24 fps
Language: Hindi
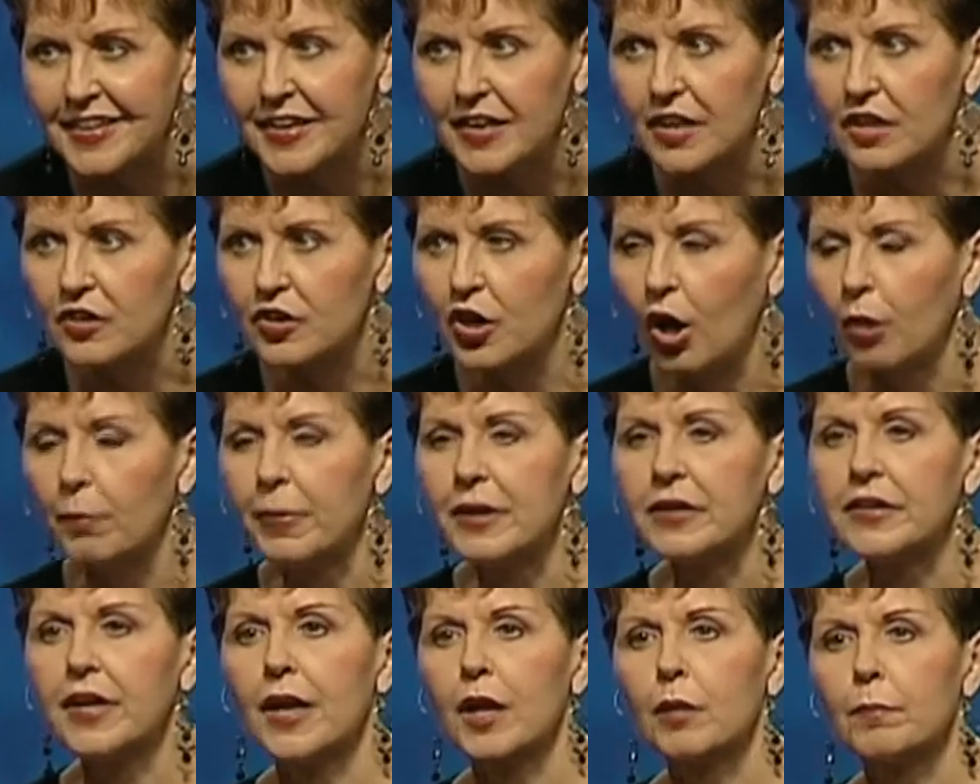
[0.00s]

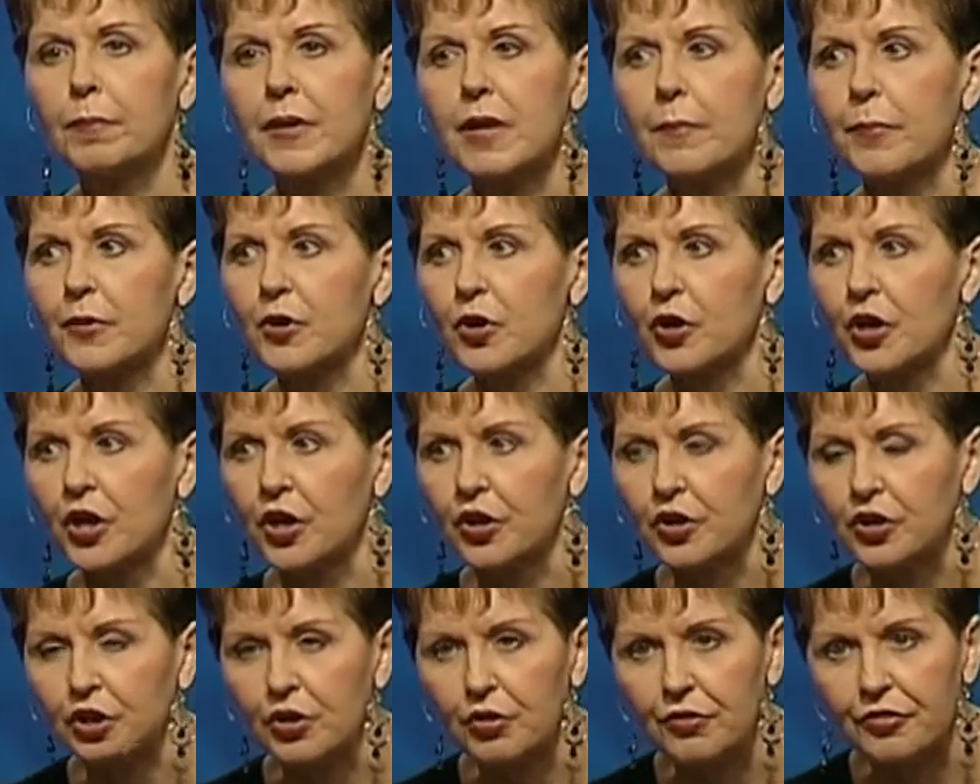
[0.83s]
जल्दबाजी में ये ना कहो
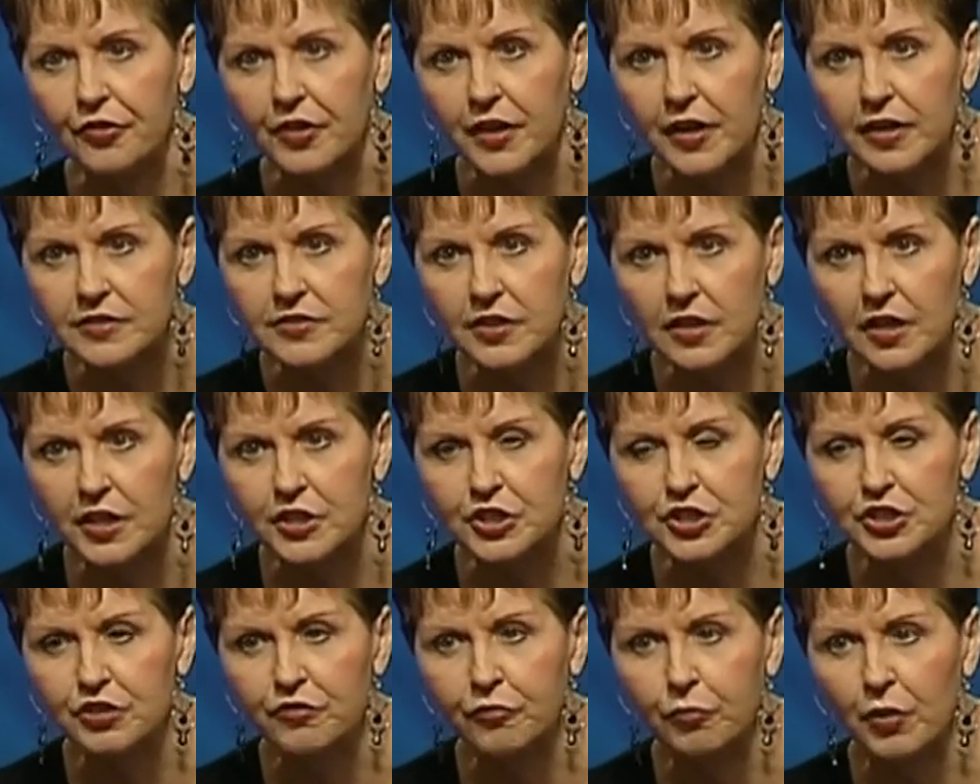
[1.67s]
आप क्या करने वाले हैं जब
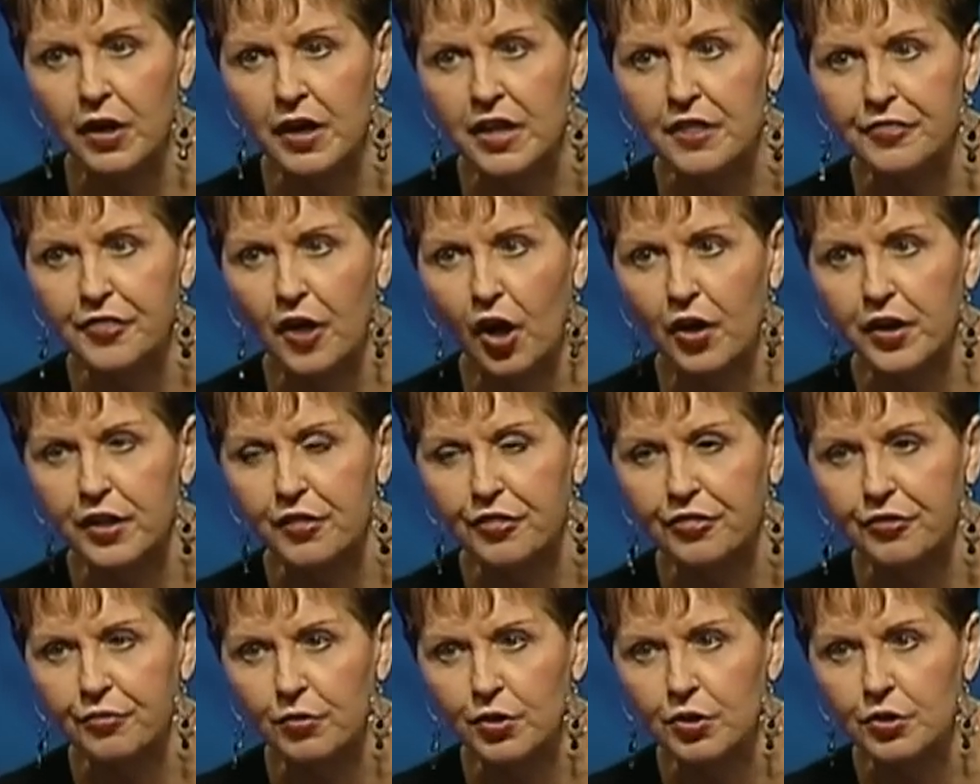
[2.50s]
तक आपने पूरी तौर
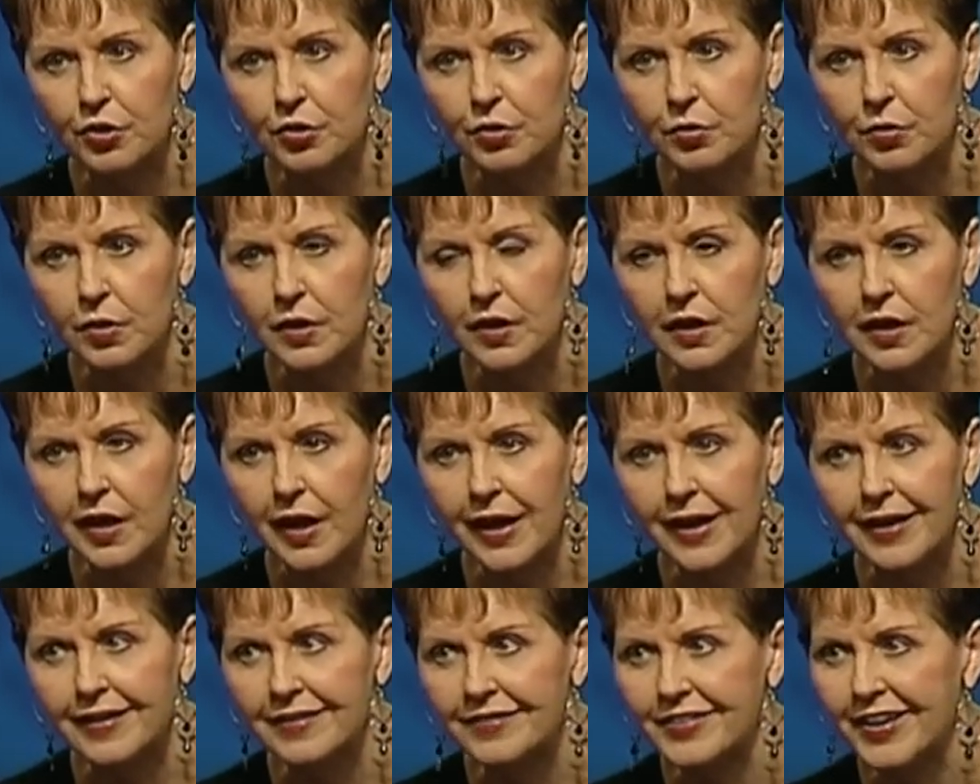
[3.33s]
से ऐसा करने का
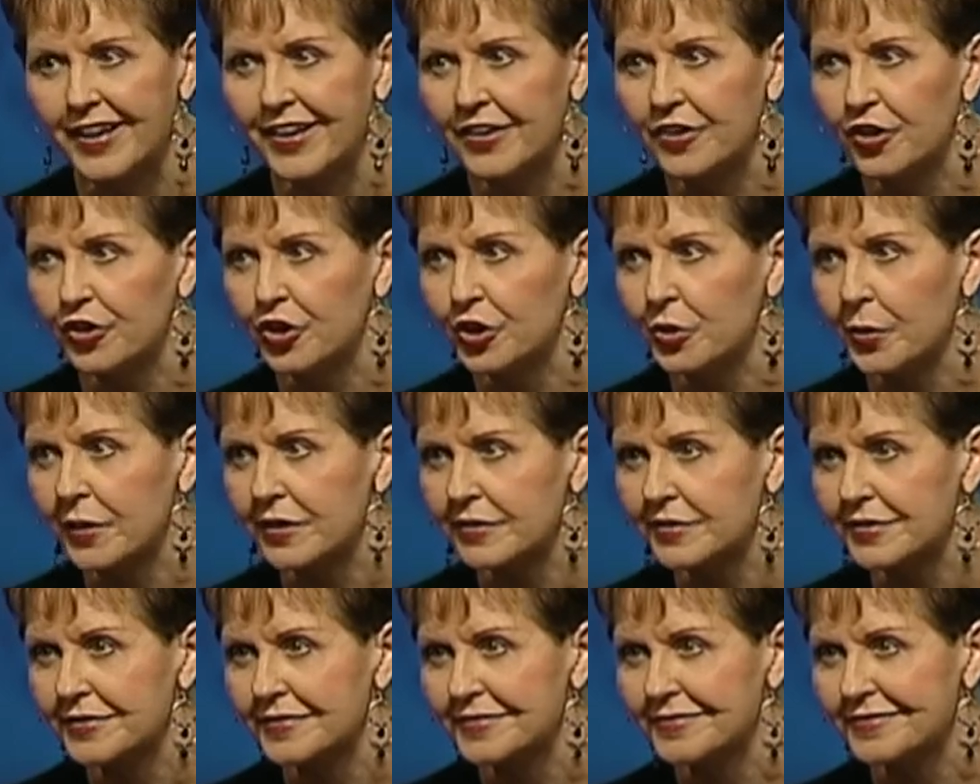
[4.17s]
इरादा नहीं कर
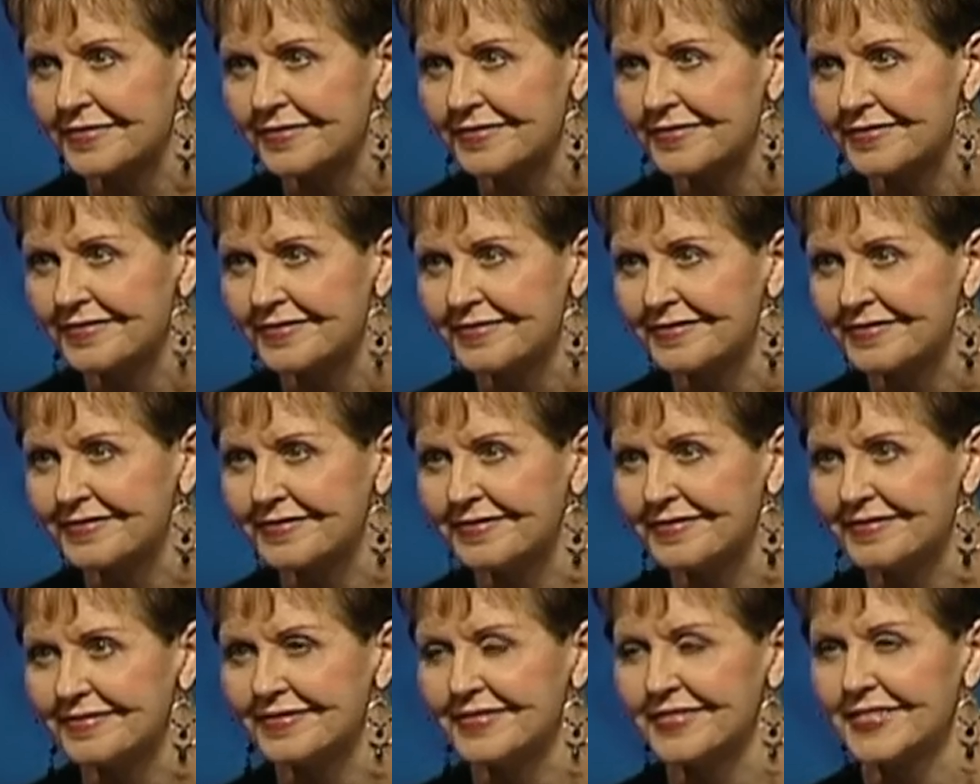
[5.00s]
लिया हो
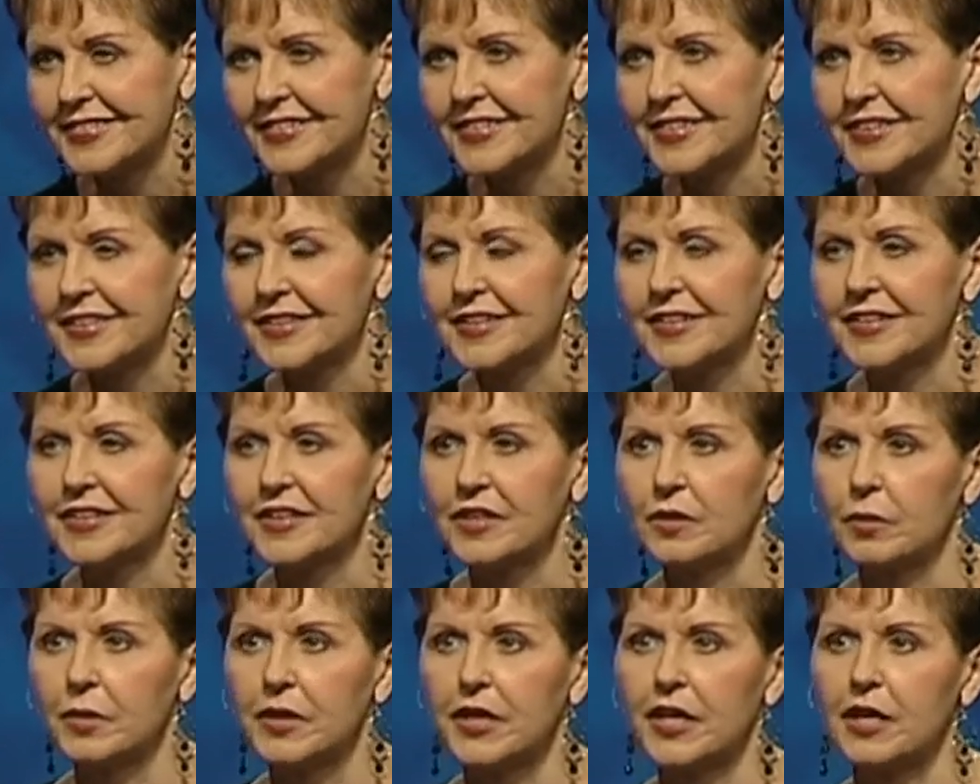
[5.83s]

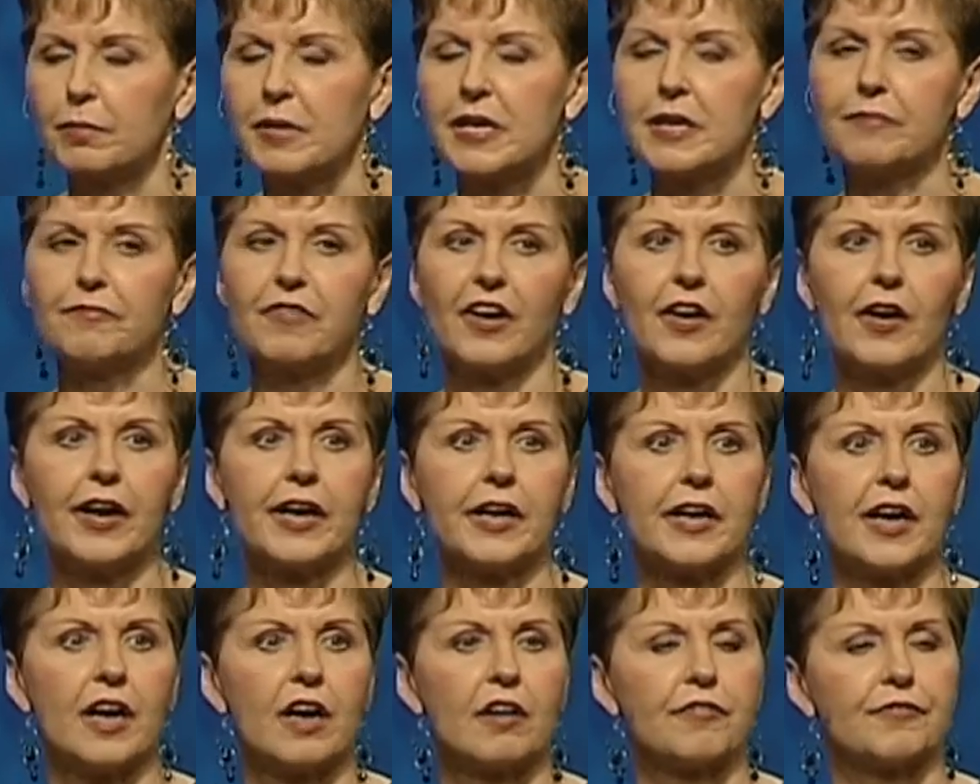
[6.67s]
हमें सूझबूझ
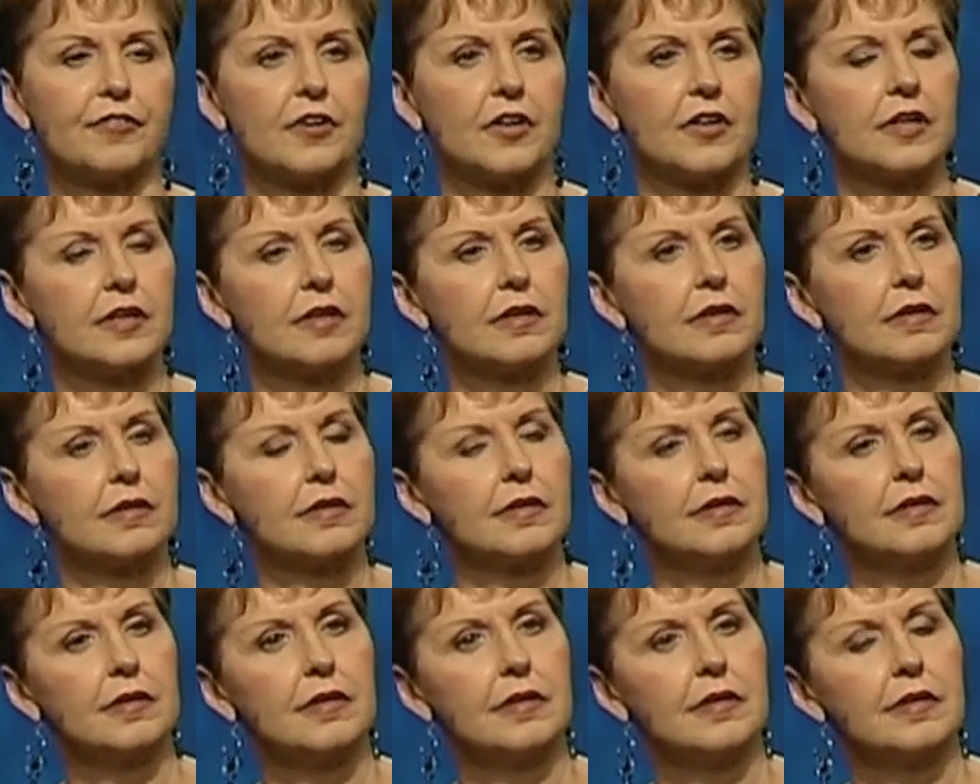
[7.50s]
रखनी चाहिए
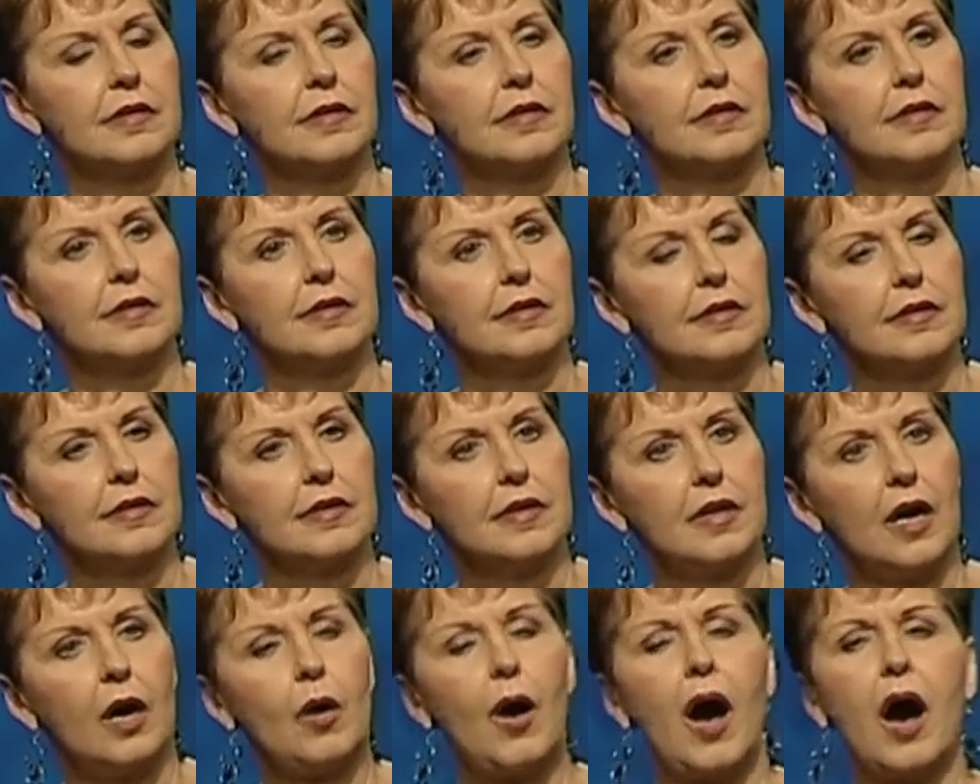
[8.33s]

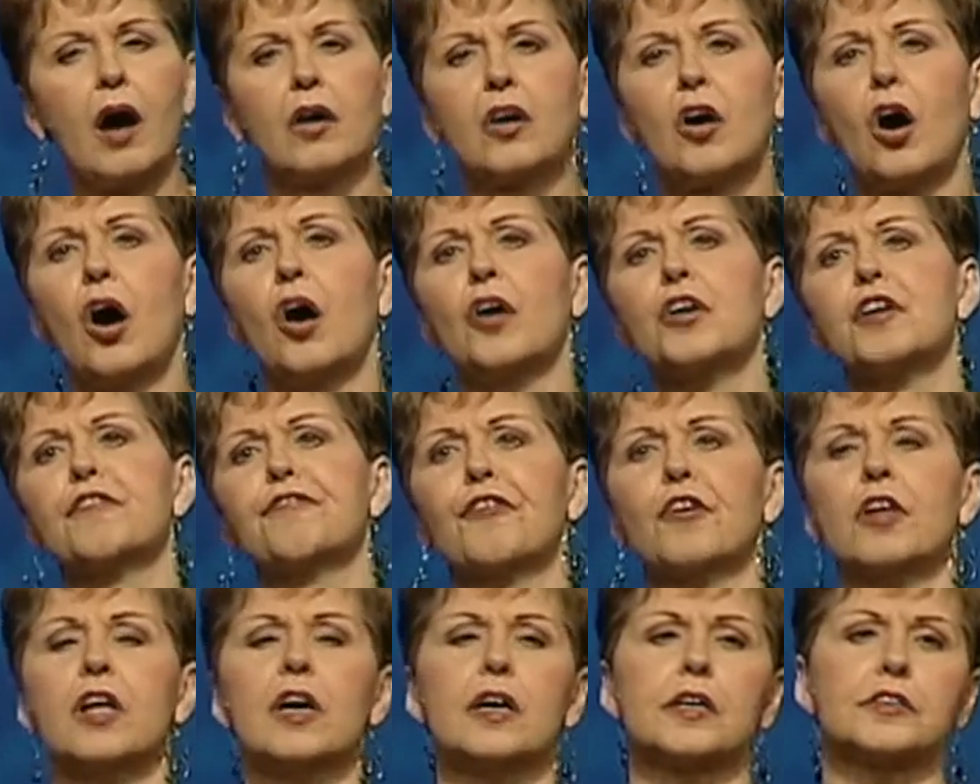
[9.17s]
मैं तुम्हें खाने
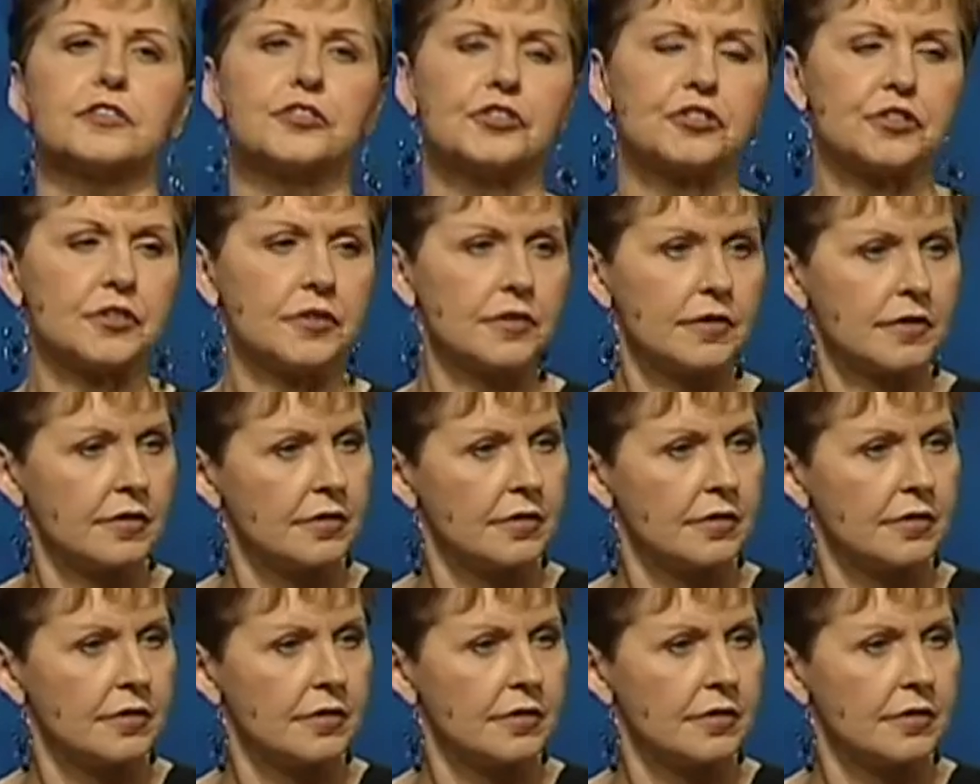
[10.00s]
पर बुलाऊंगी